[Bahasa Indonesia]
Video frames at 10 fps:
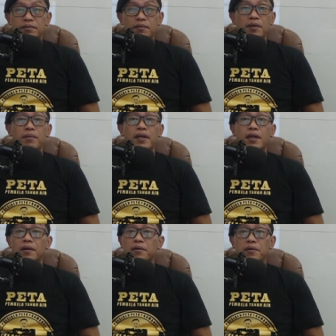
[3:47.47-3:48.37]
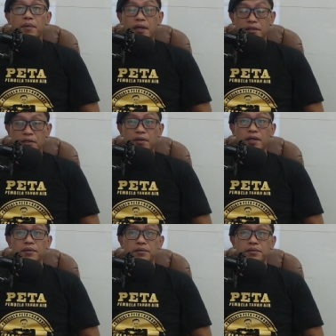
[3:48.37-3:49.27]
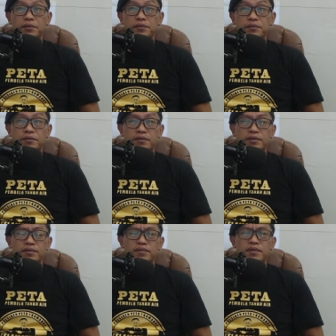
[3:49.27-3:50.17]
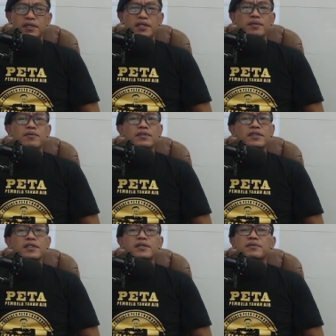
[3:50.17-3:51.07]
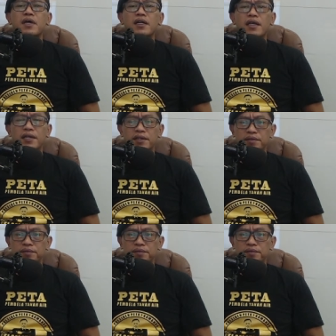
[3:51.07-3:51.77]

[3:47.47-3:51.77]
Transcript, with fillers: bermain narkoba saudaraku ini buktinya sudah ada ini